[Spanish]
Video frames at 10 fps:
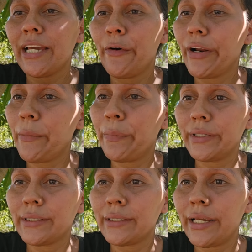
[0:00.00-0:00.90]
que ahora
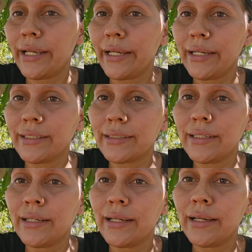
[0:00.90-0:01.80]
pues es
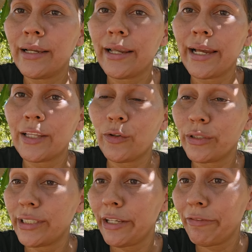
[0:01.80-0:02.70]

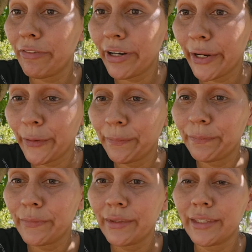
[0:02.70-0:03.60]
14 de febrero,
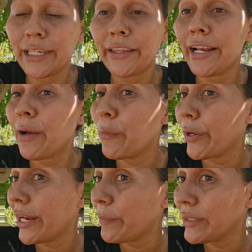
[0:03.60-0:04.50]
Día del Amor
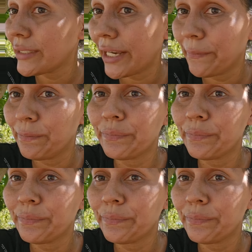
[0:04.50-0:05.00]
y la Amistad.